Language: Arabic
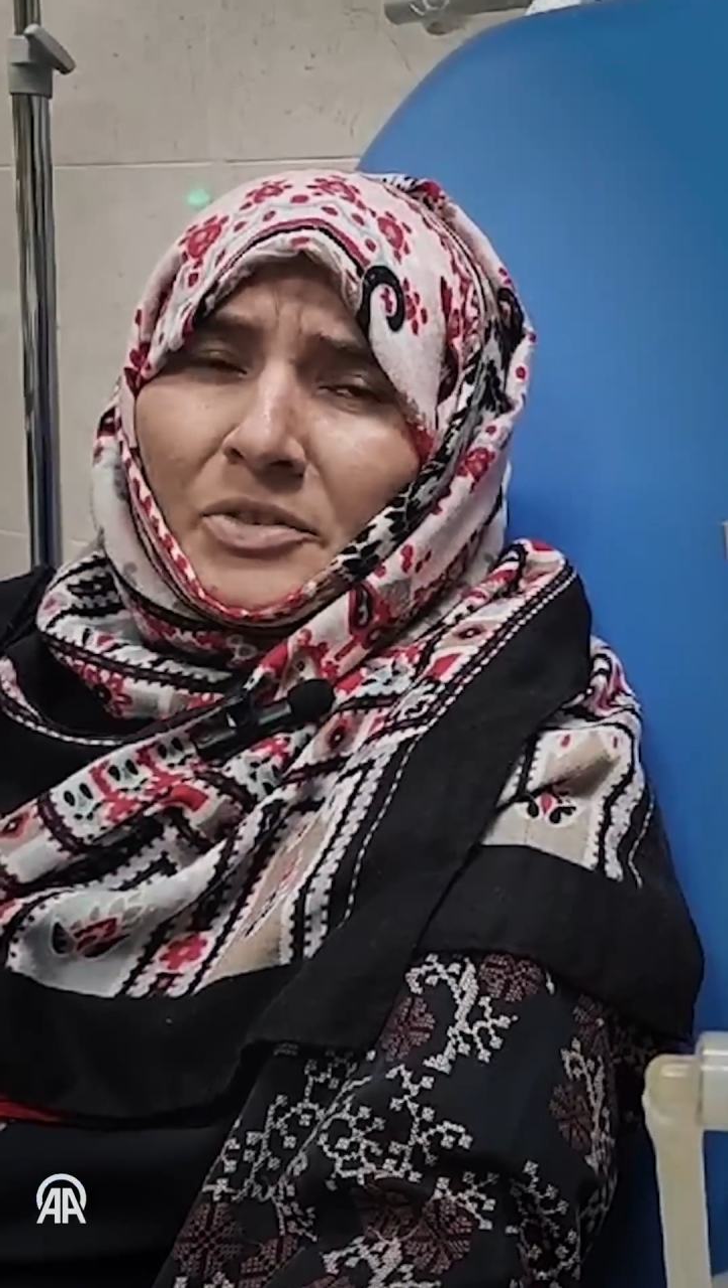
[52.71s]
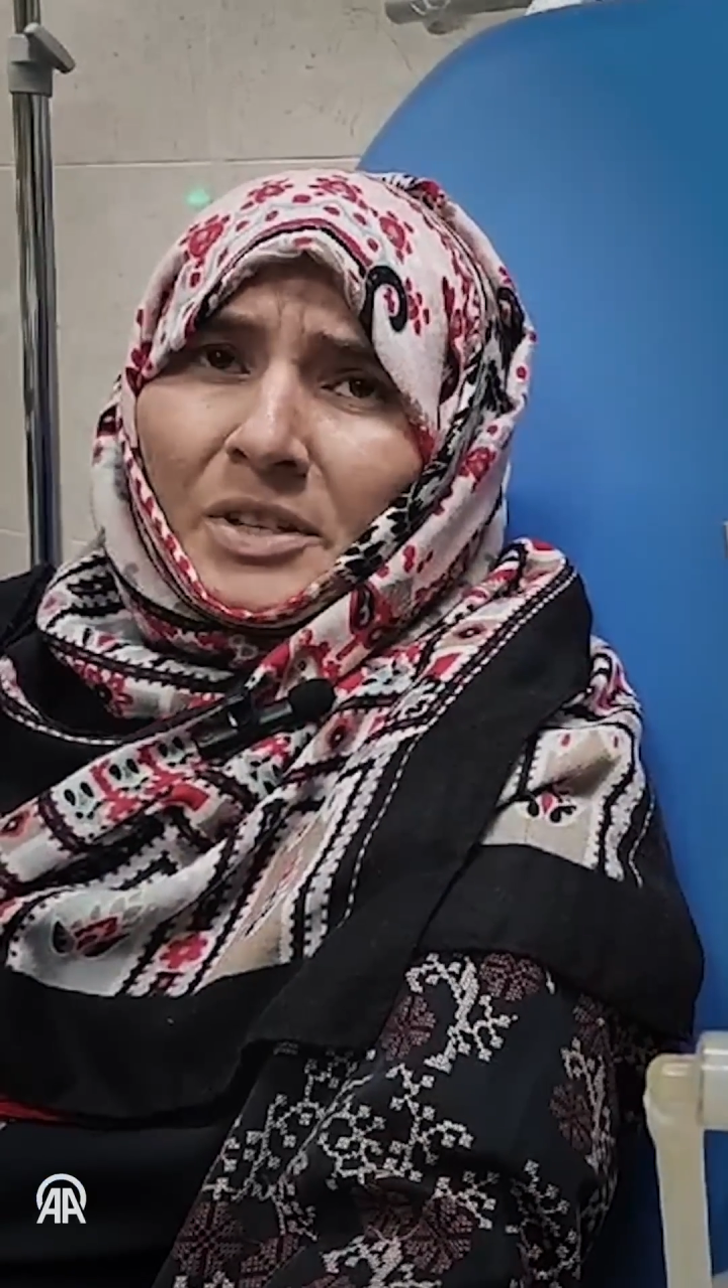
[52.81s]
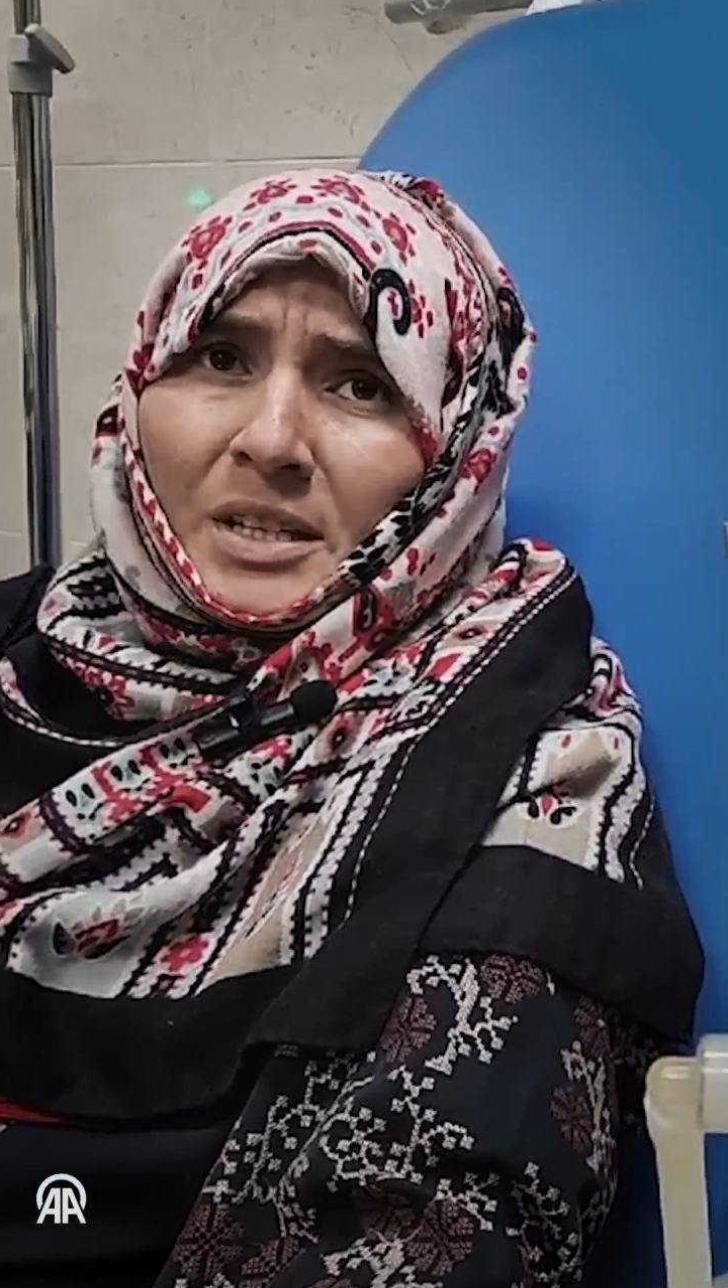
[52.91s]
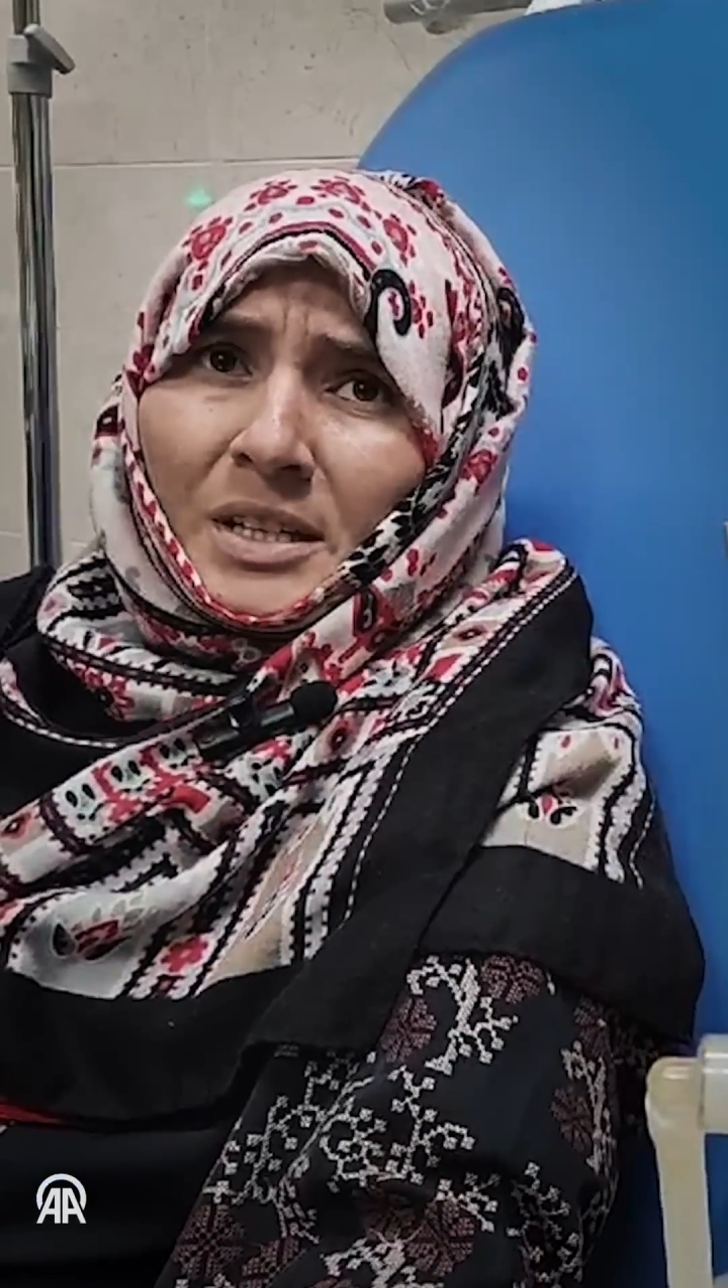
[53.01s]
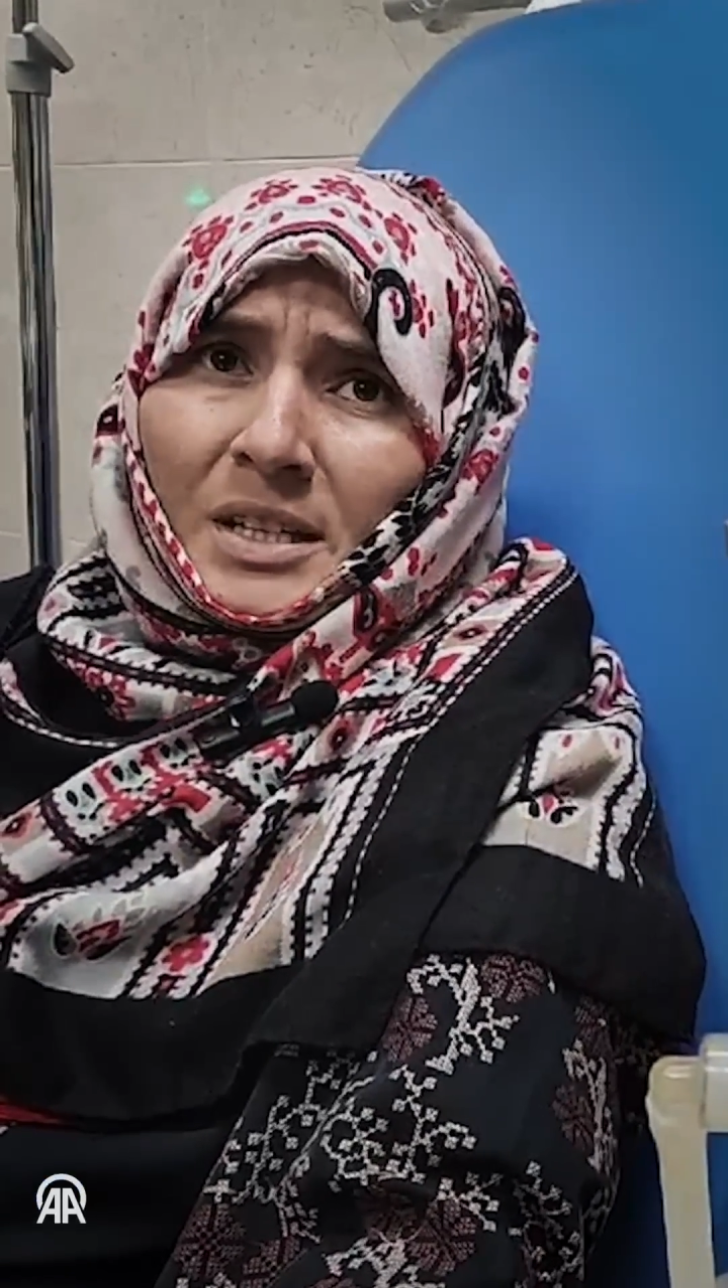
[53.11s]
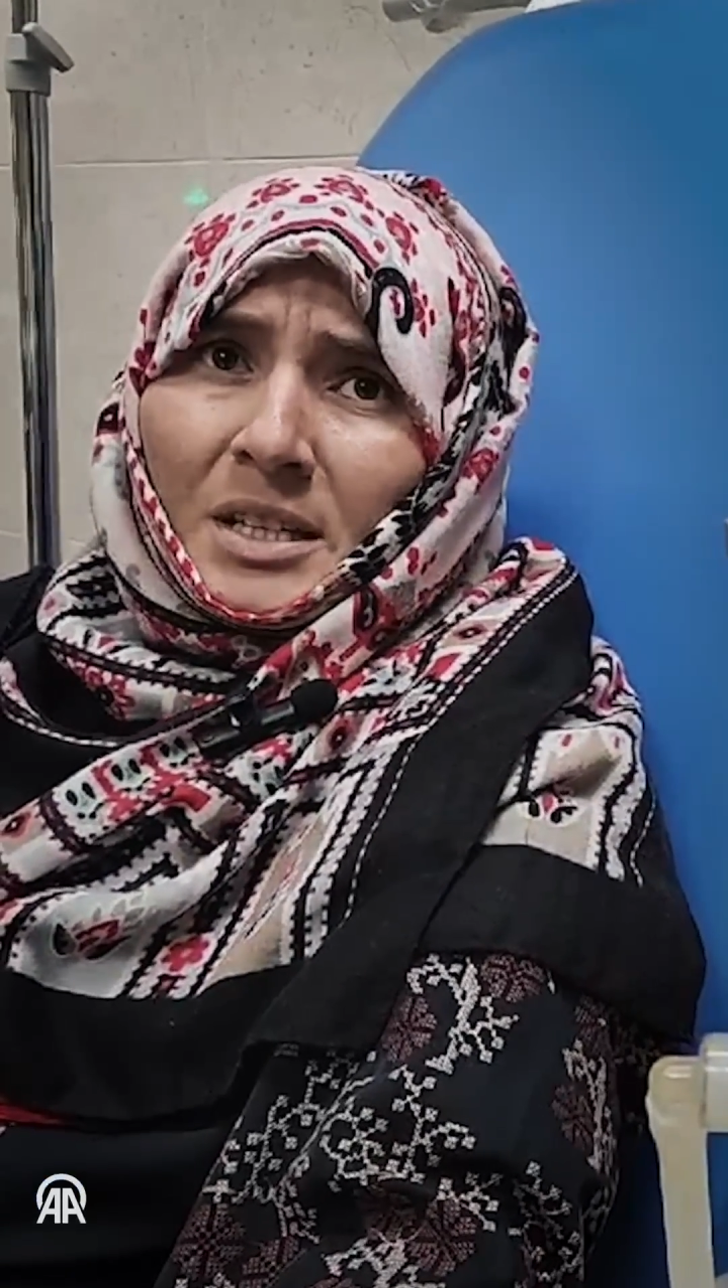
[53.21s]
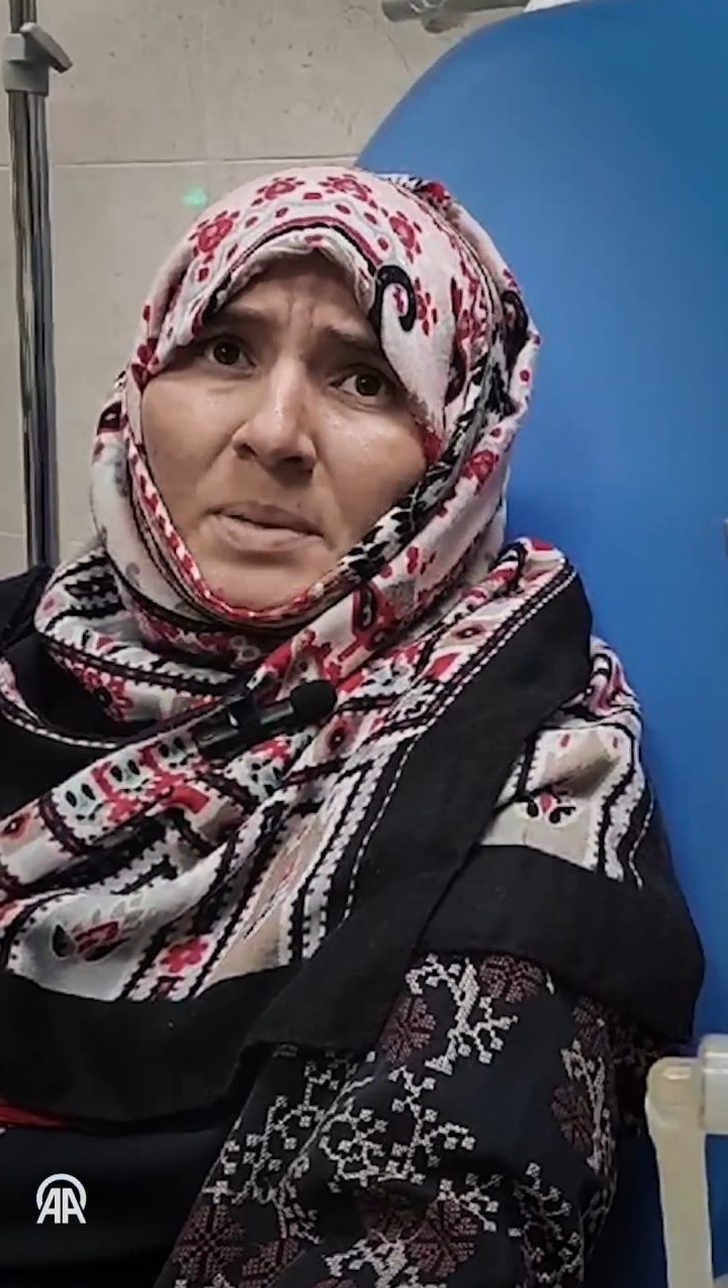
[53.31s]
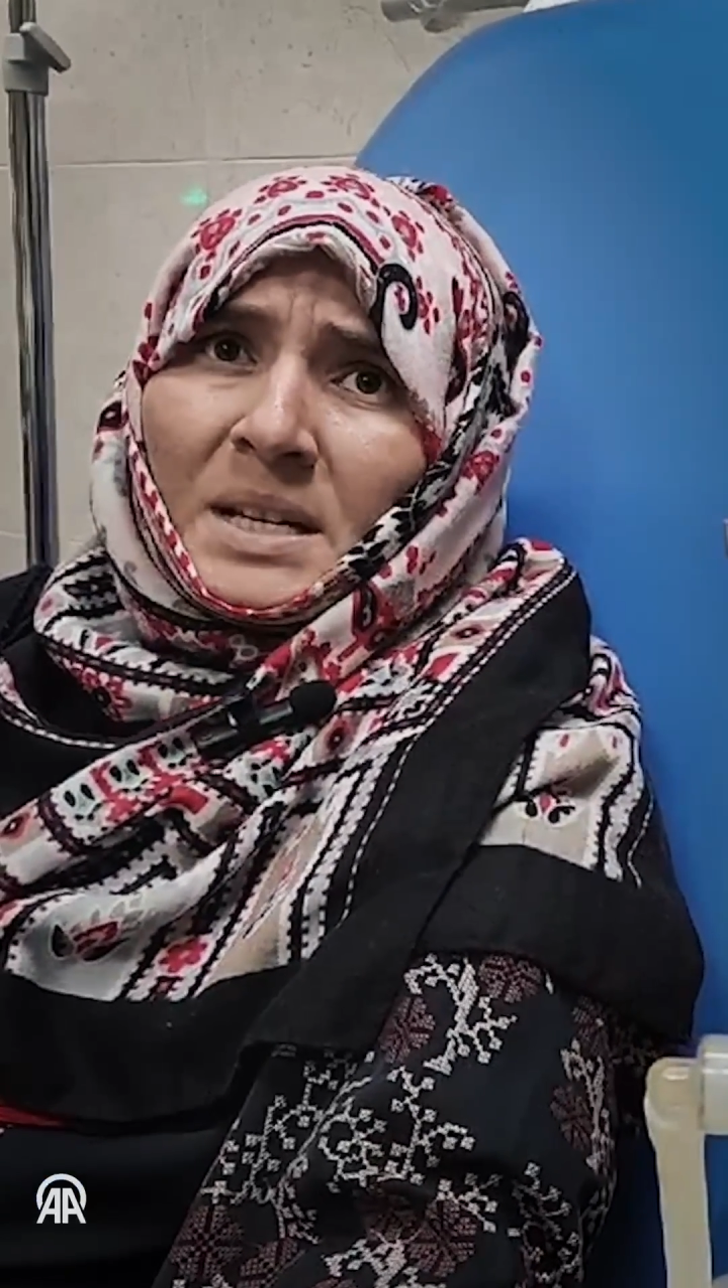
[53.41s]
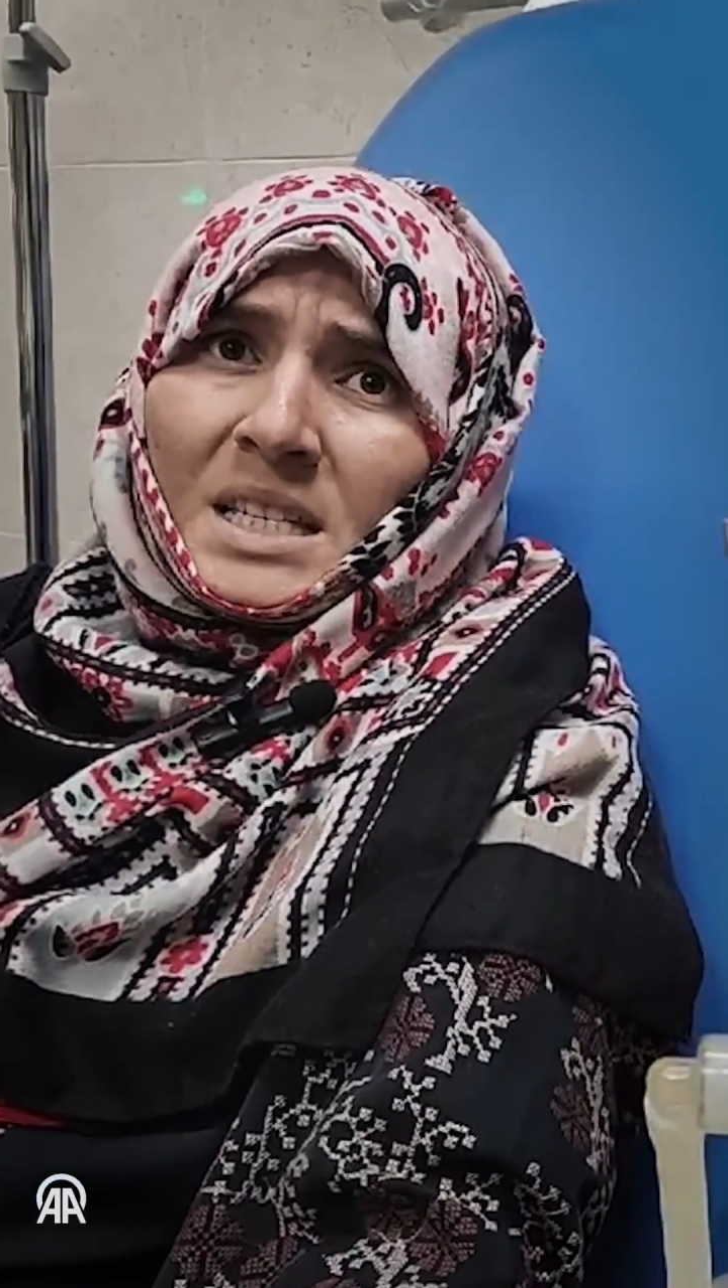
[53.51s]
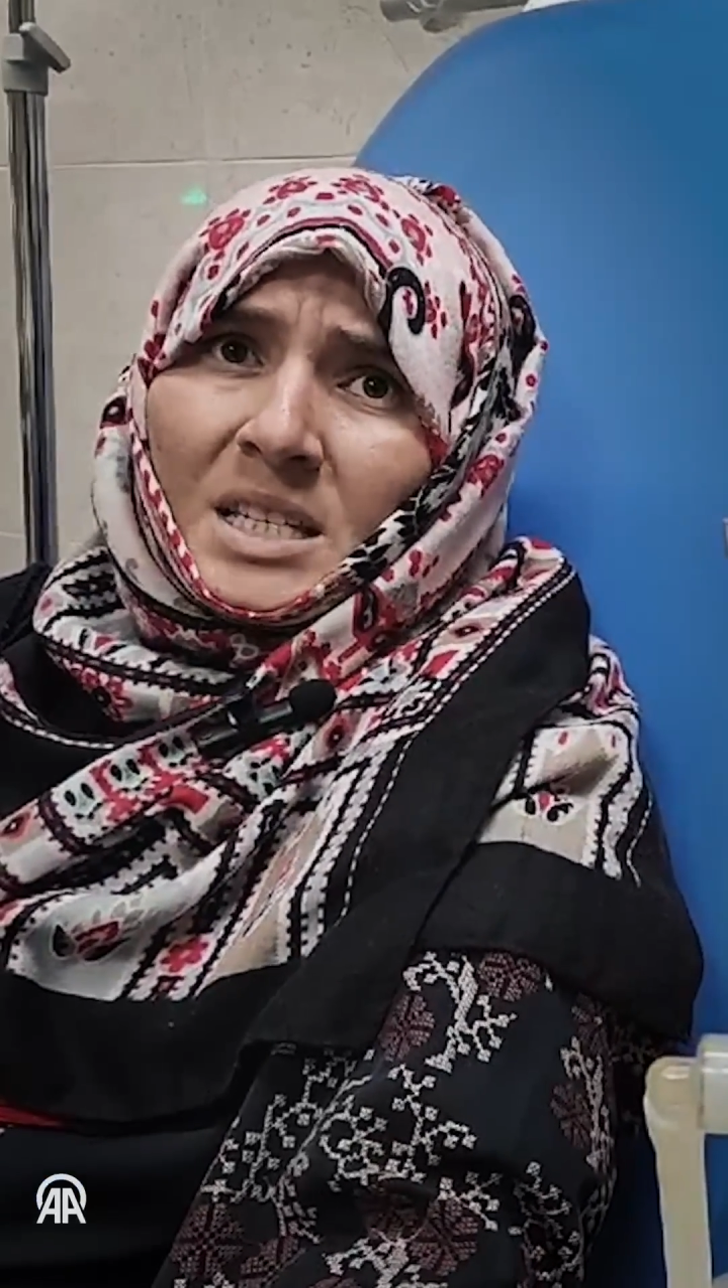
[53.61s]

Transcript: في احتباس